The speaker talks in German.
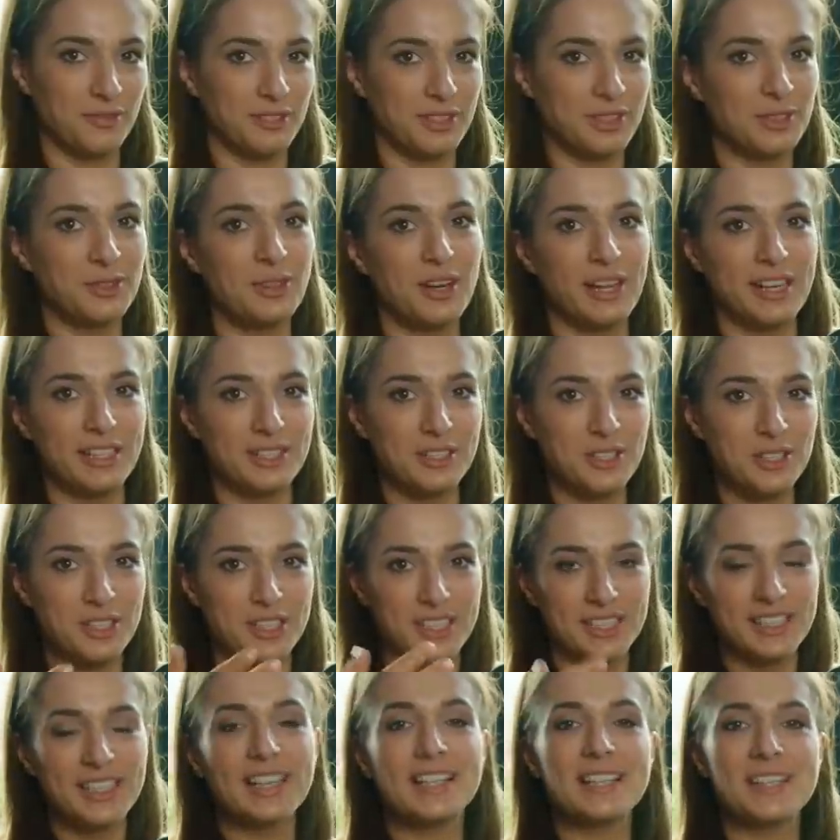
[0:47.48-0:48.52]
einen
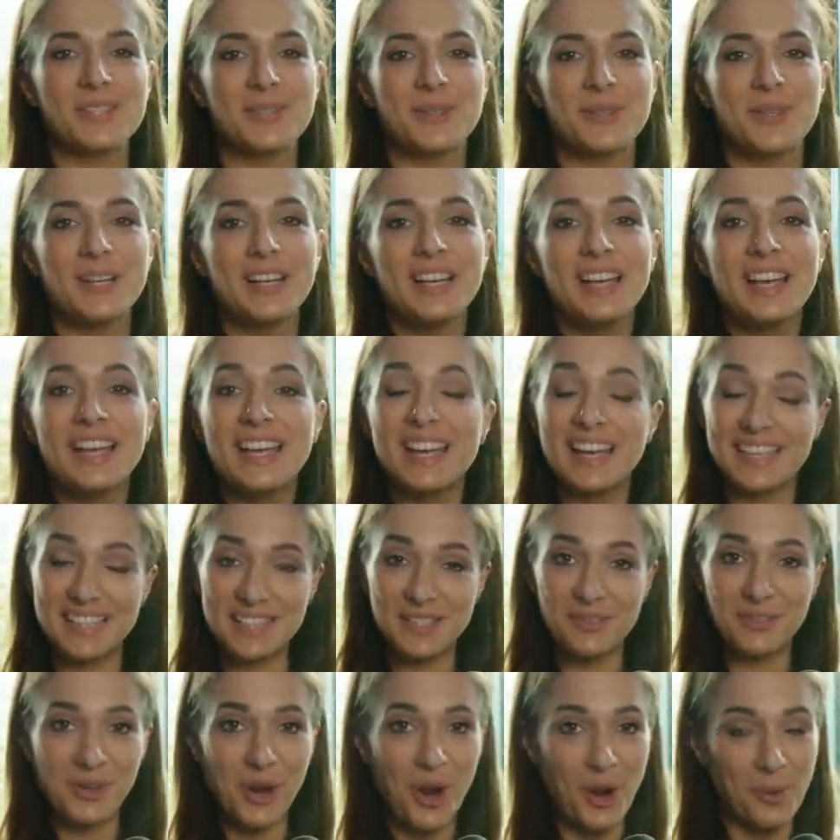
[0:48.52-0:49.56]
Videoeinstieg. Also,
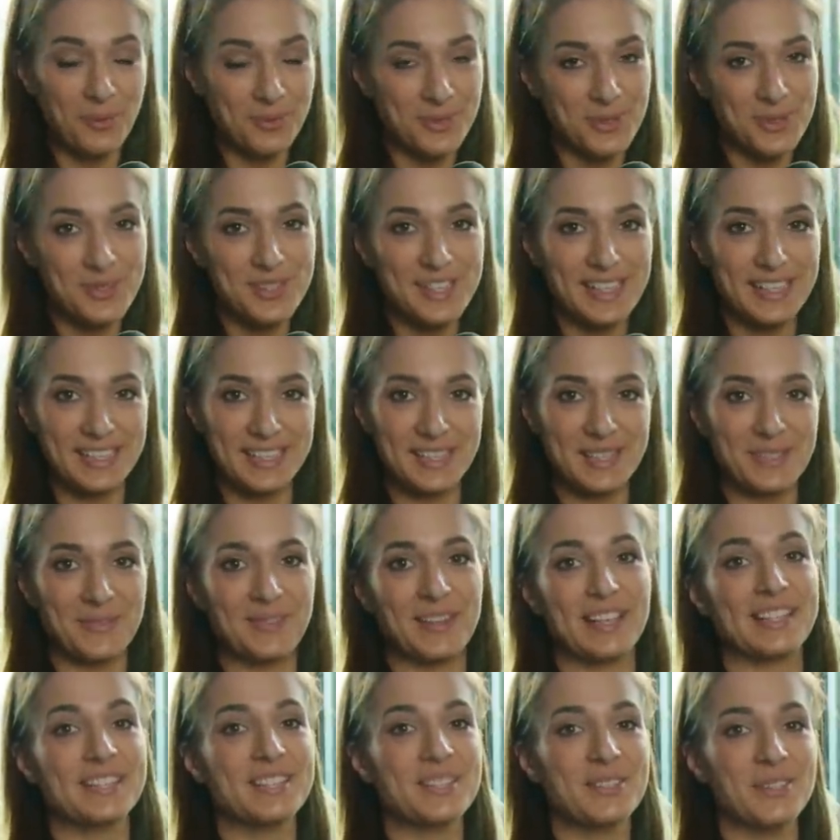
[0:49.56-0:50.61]
herzlich willkommen zu Sallys
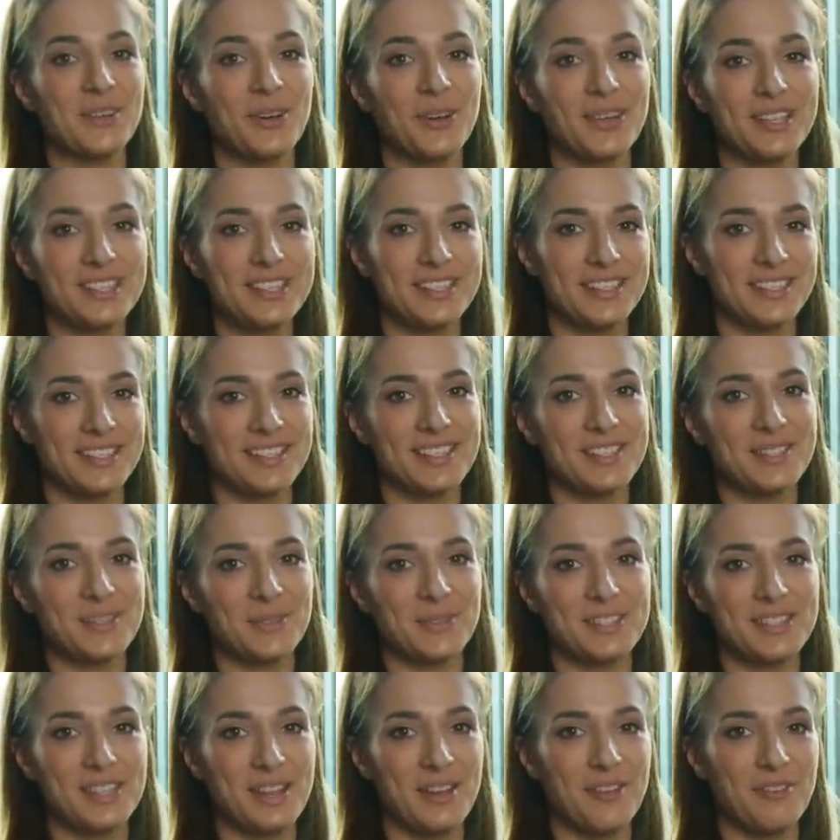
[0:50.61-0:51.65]
Welt. Heute ist
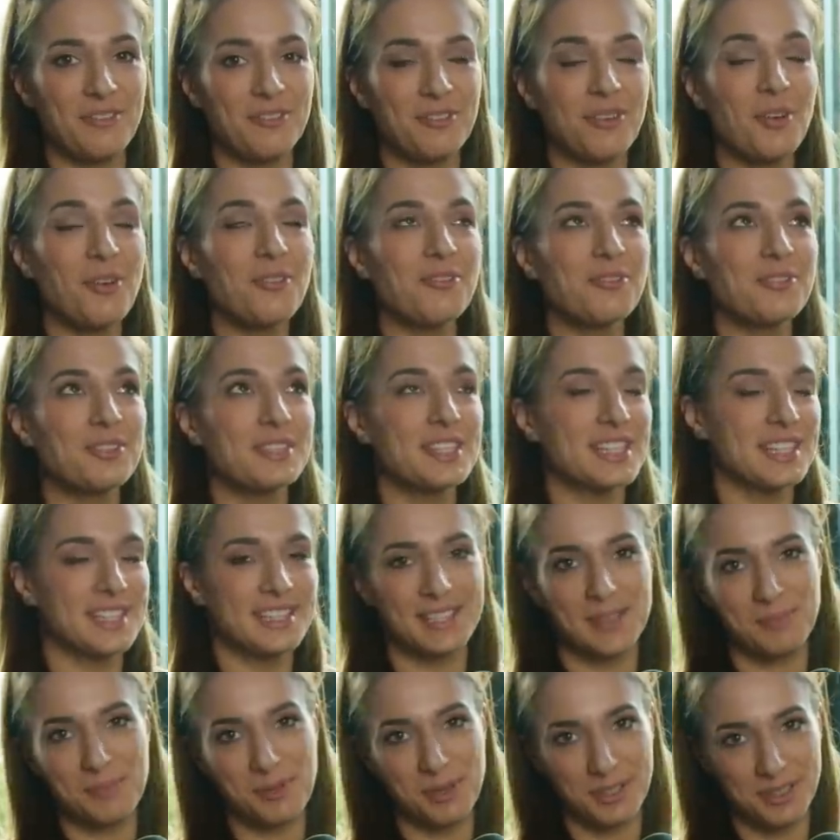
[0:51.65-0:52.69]
unser 50.
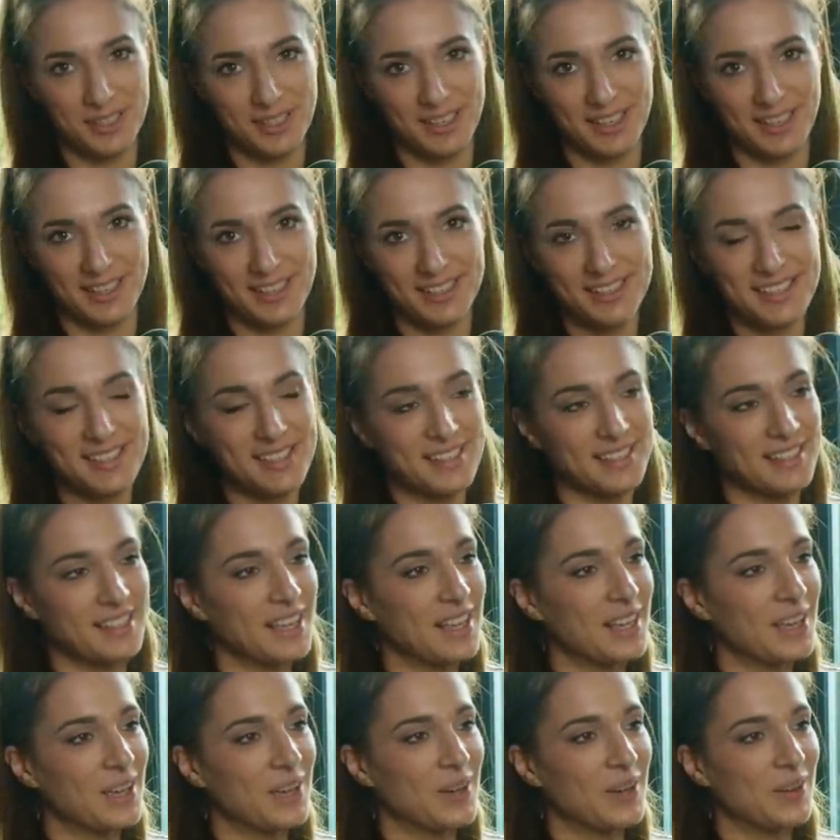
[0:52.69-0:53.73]
Podcast.
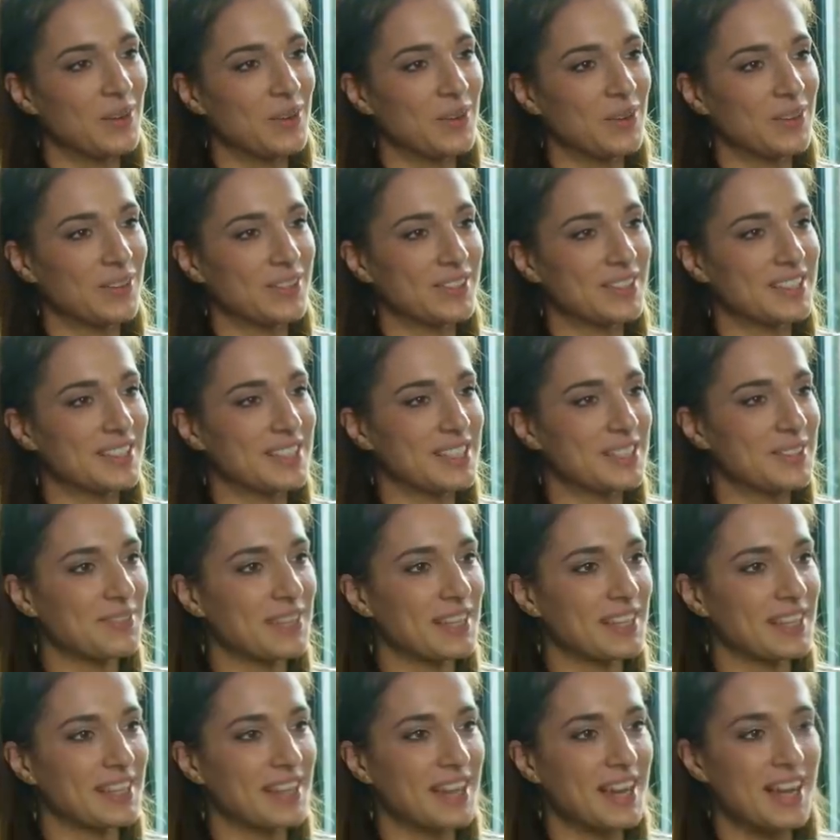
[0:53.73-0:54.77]
Oh. Und
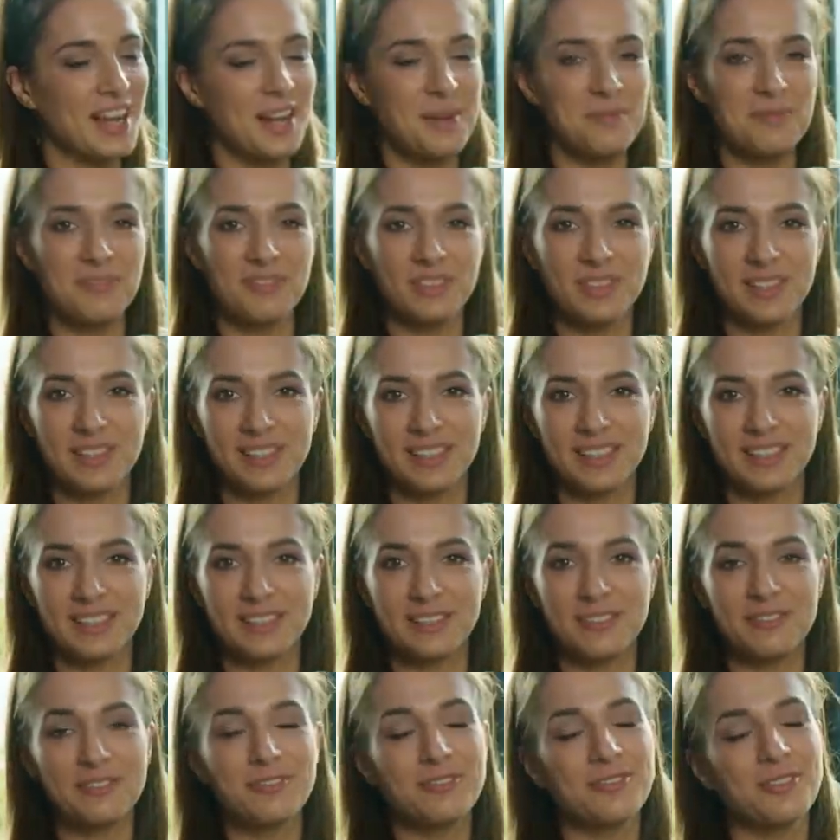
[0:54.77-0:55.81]
deswegen haben
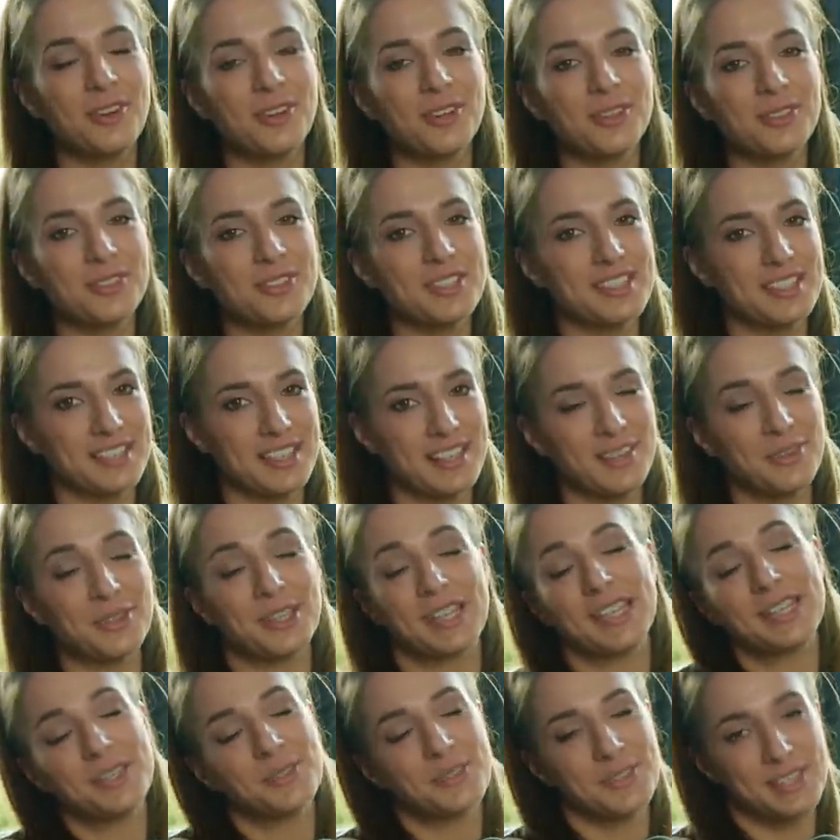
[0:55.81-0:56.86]
wir von unserer
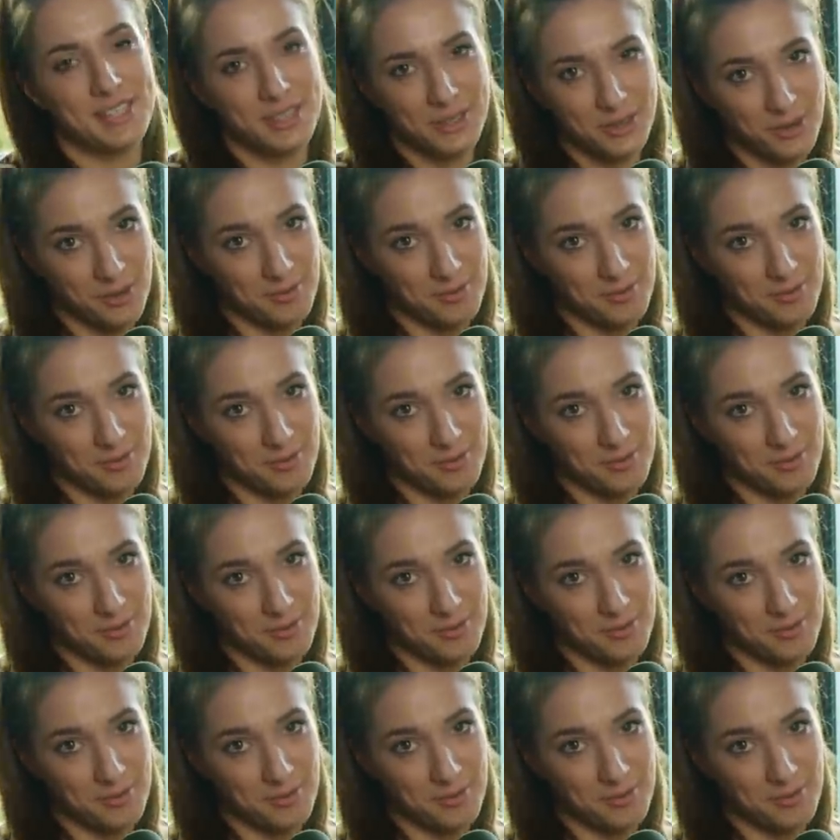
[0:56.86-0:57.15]
oder in unserer